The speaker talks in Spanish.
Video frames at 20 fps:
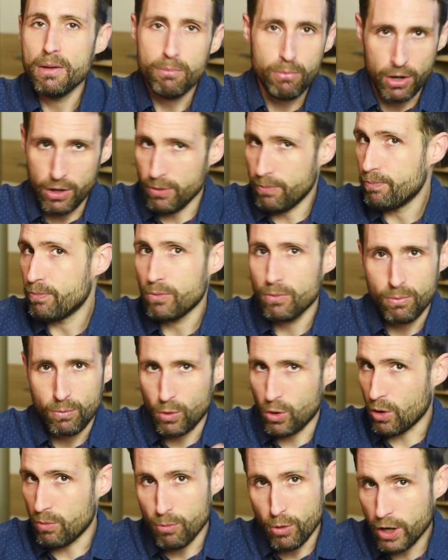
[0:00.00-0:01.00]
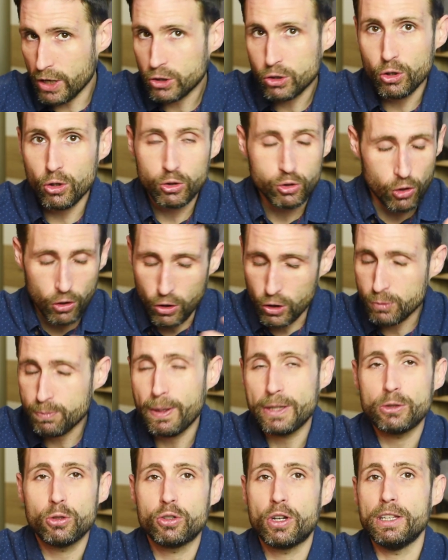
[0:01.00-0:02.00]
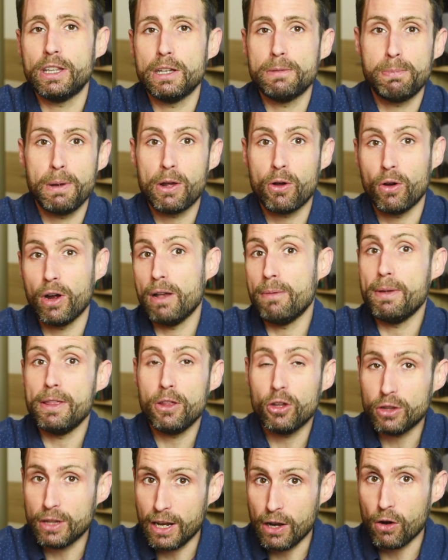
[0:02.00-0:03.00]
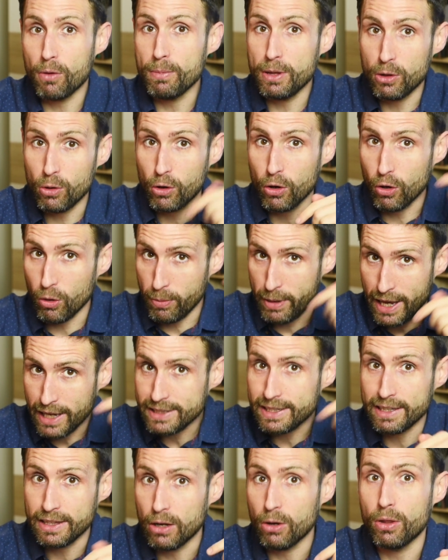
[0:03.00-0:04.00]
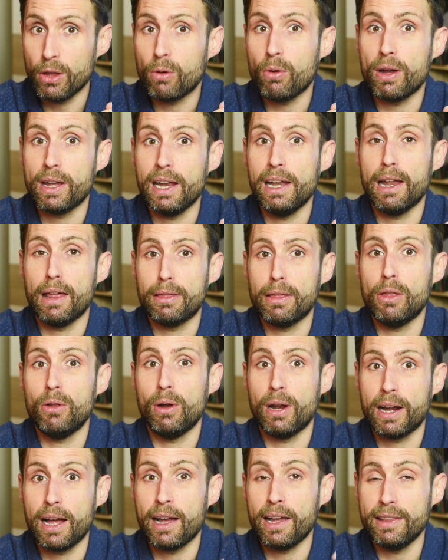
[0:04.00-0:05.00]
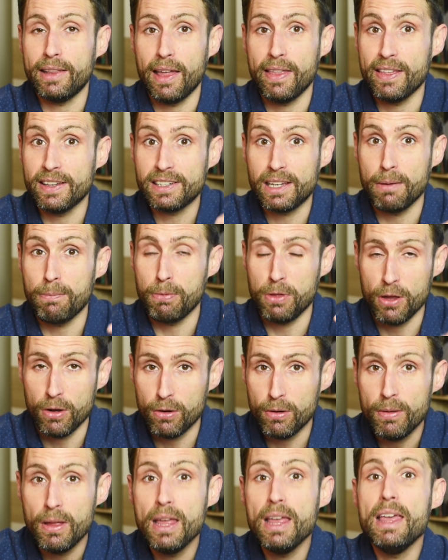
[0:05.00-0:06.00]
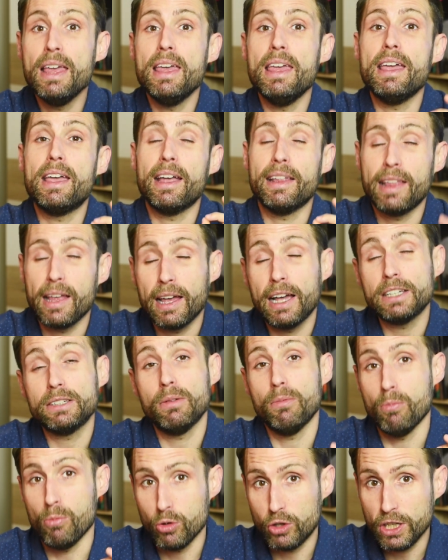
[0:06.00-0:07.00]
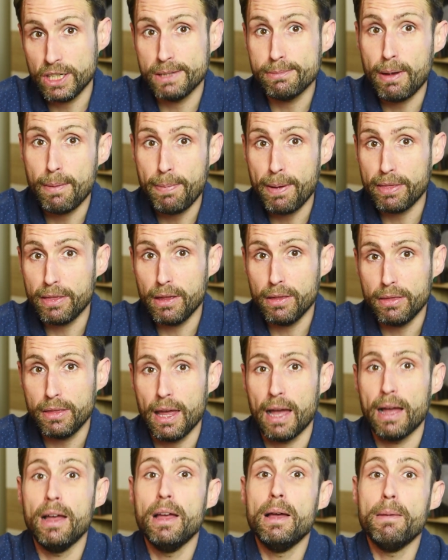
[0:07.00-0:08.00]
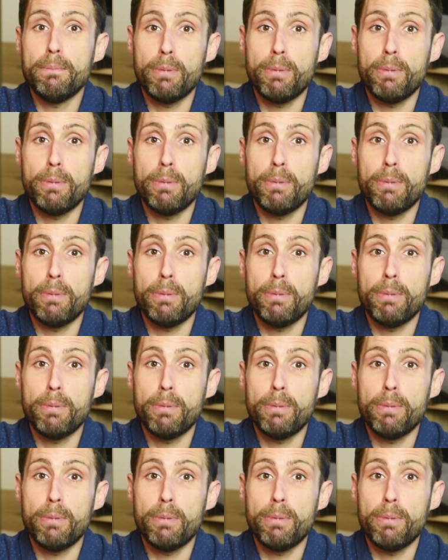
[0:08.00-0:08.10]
Bueno, como esos son los pasos que te explico en el vídeo, te recomiendo que lo veas, que te lo dejo aquí enlazado en la cajita de descripción y que tengas muchísima paciencia,